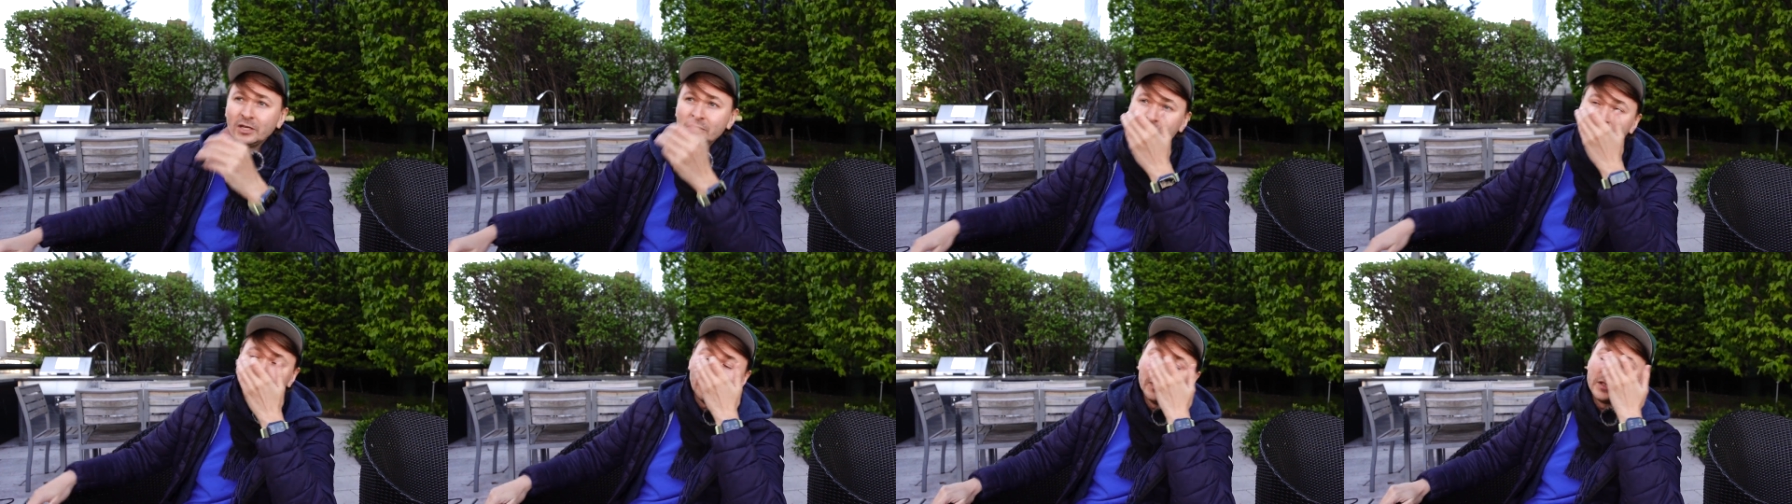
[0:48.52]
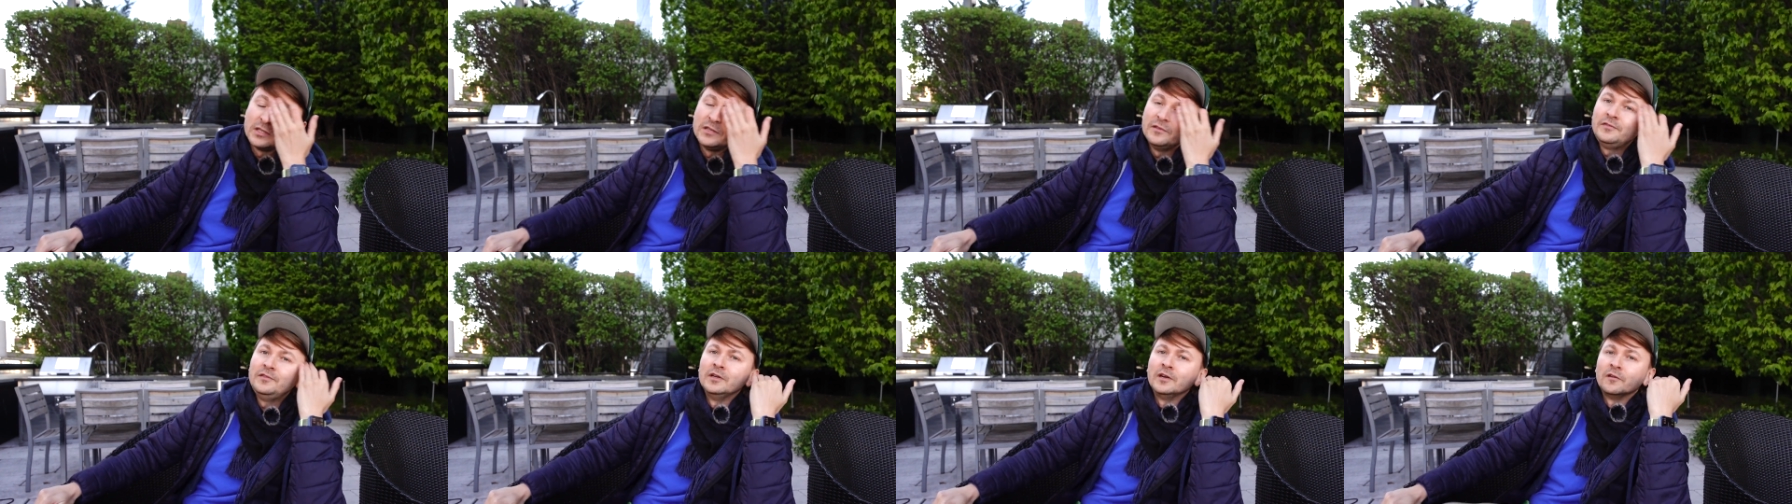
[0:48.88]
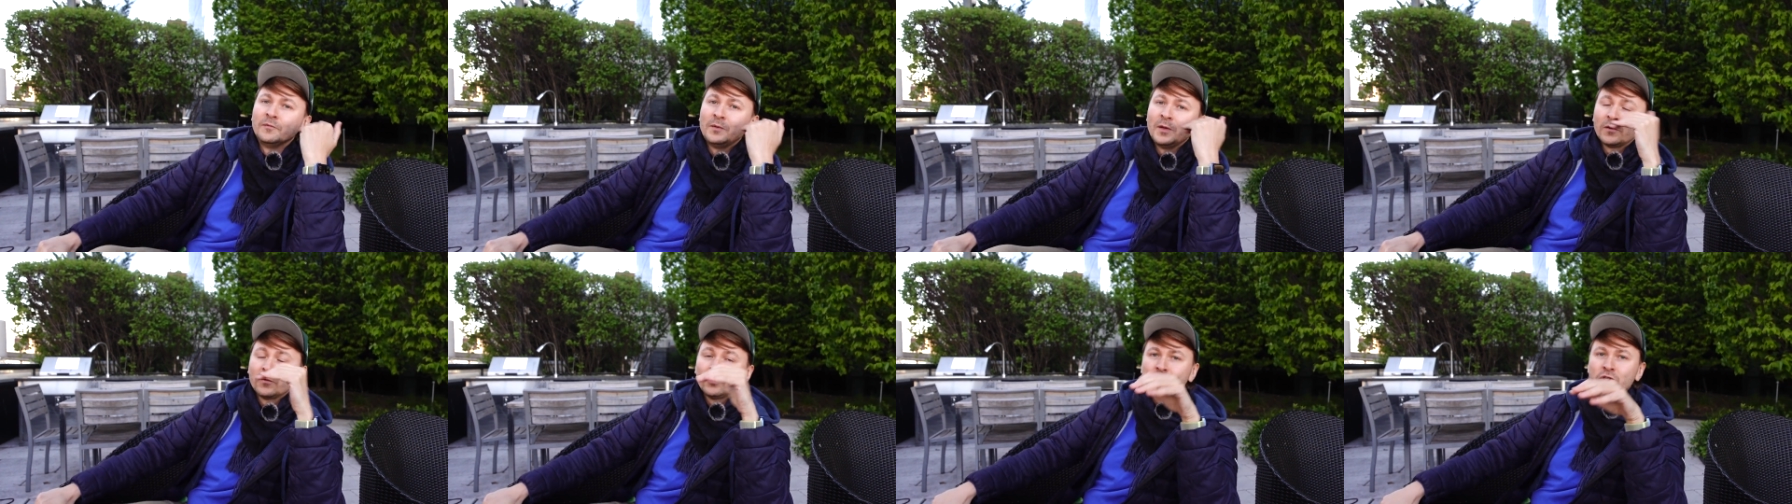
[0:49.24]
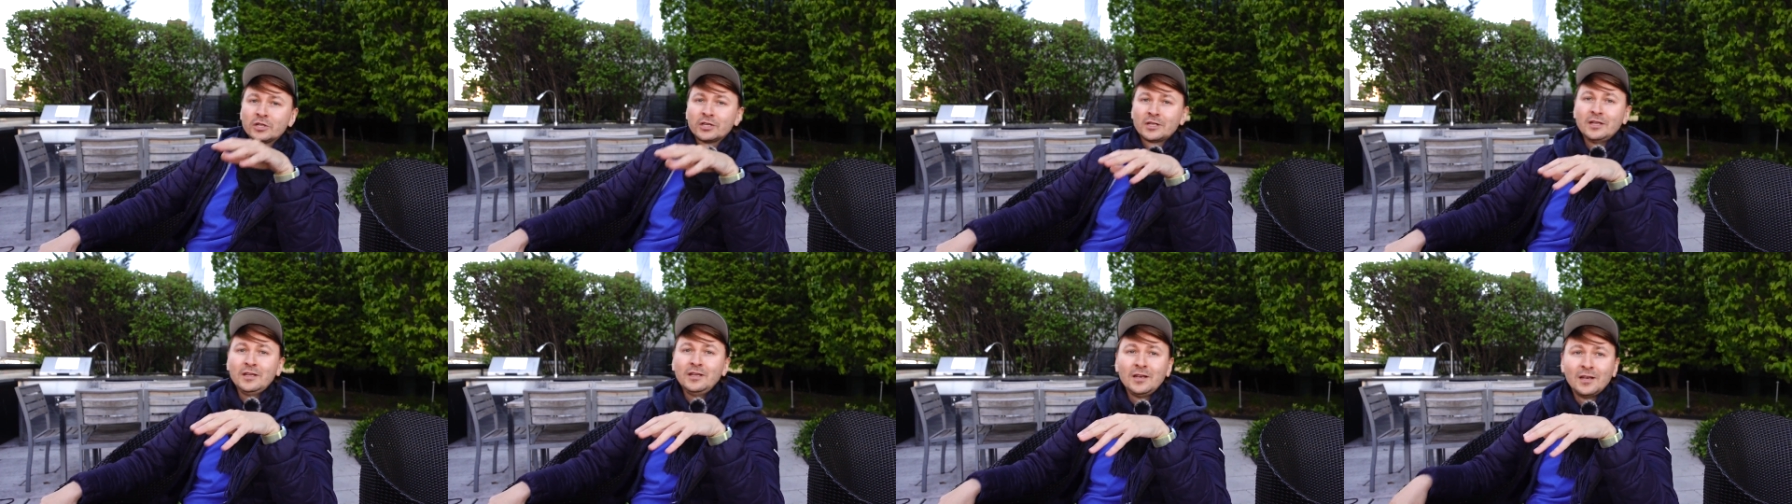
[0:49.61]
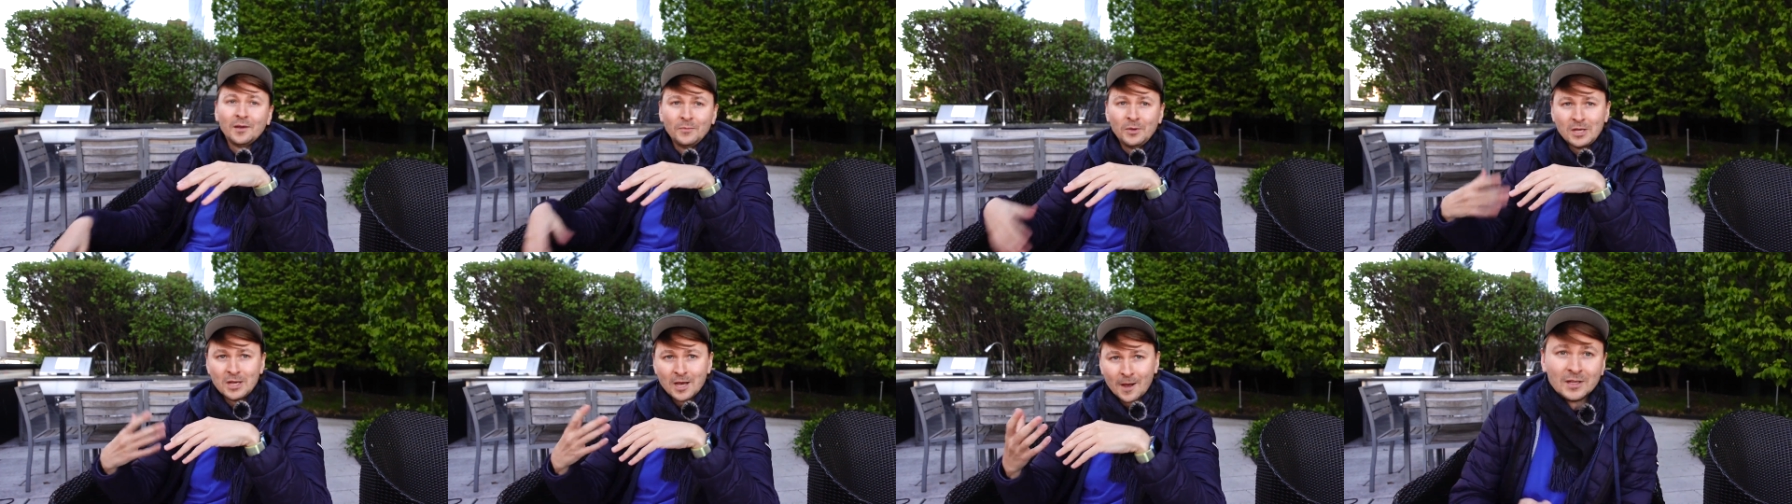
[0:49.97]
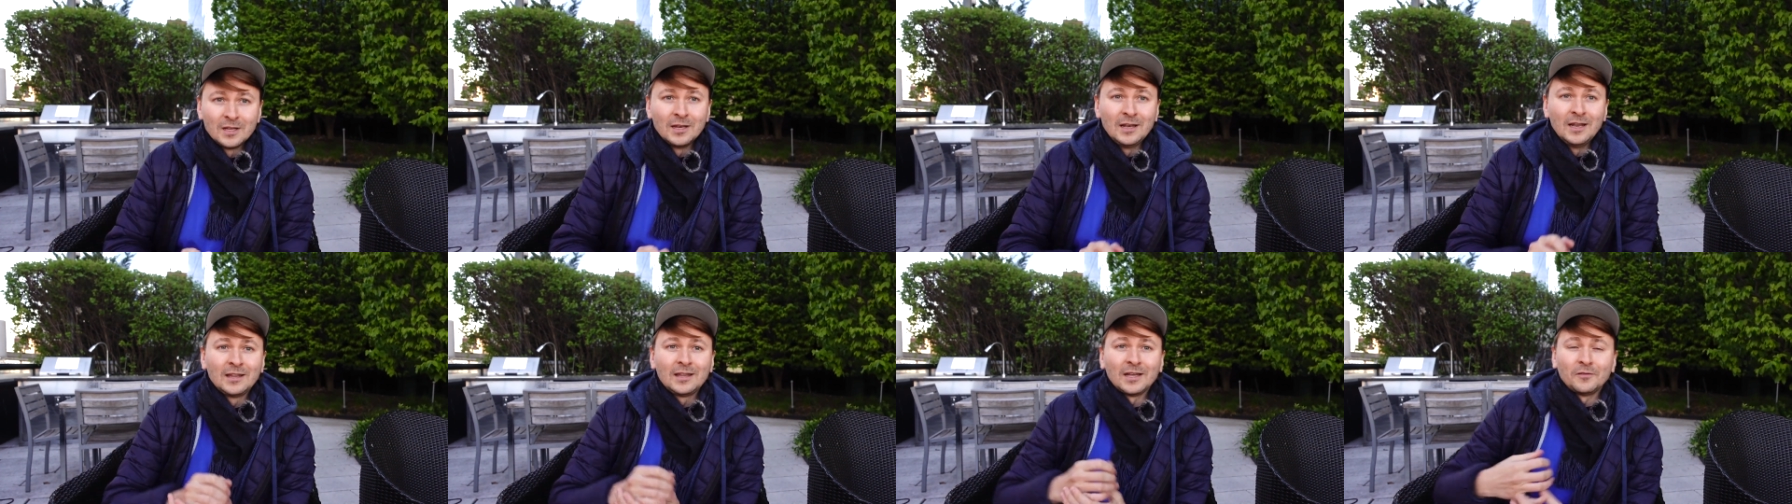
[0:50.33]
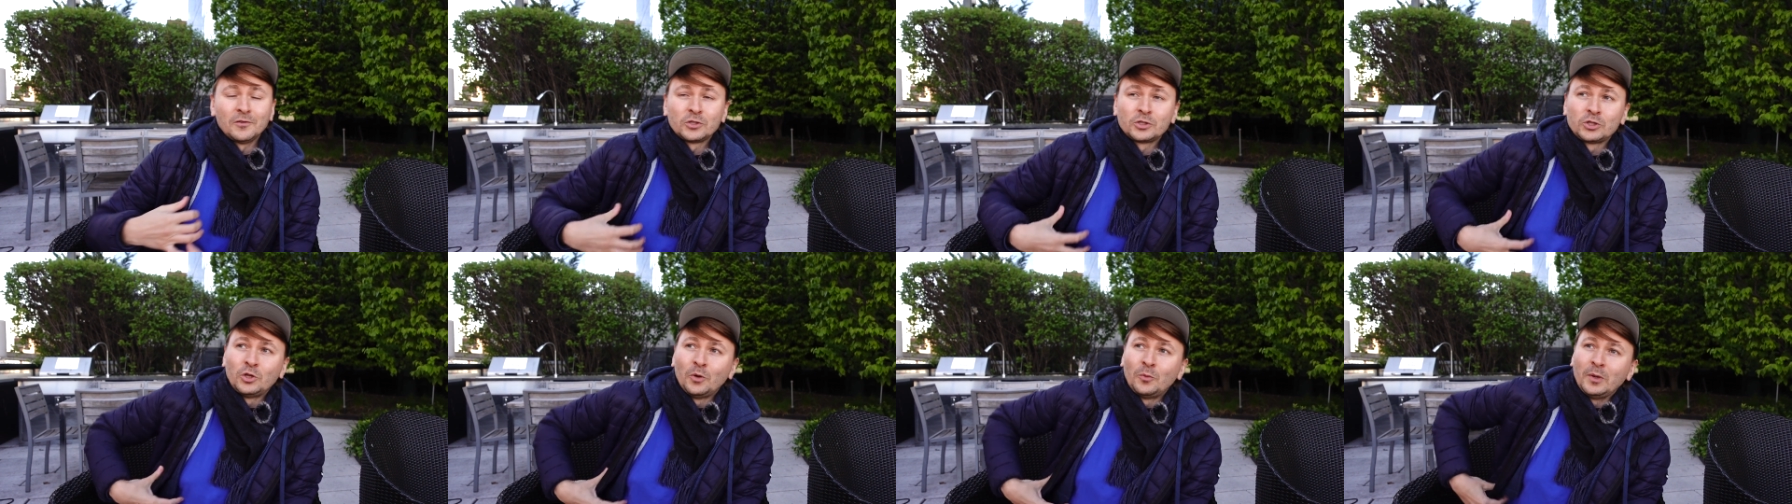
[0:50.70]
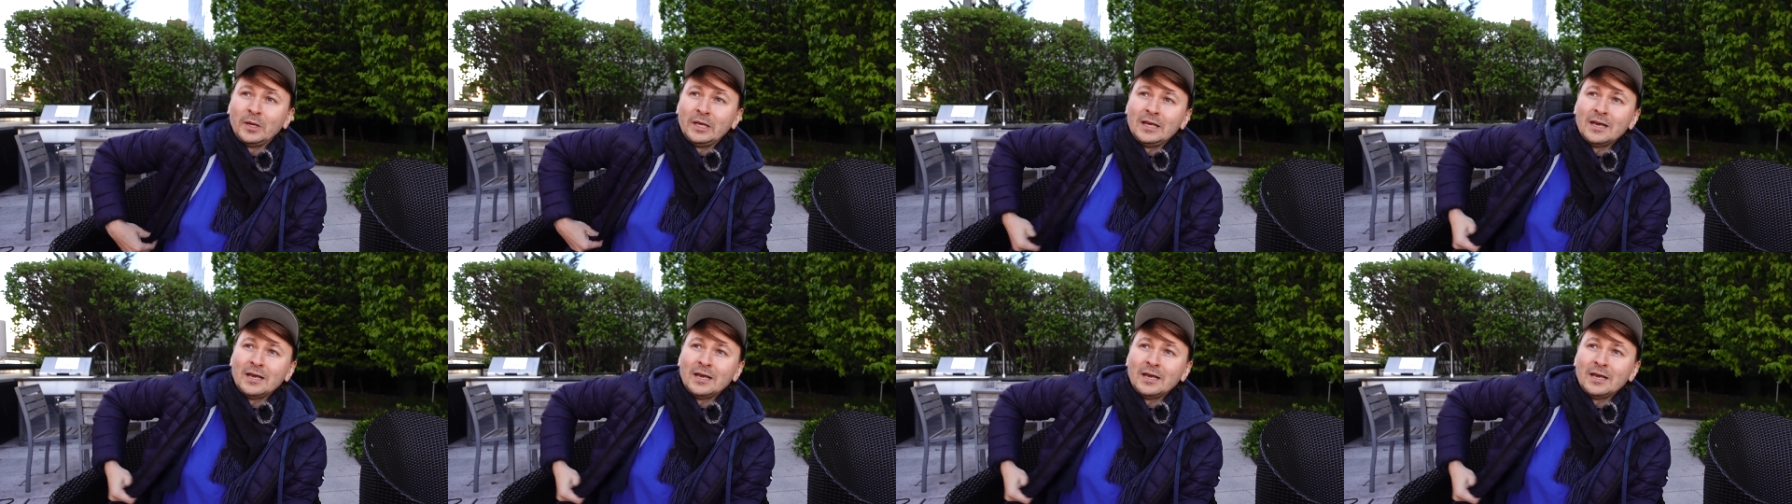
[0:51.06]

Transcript: Для чего эти эфиры? В первую очередь, они для меня. Для того, чтобы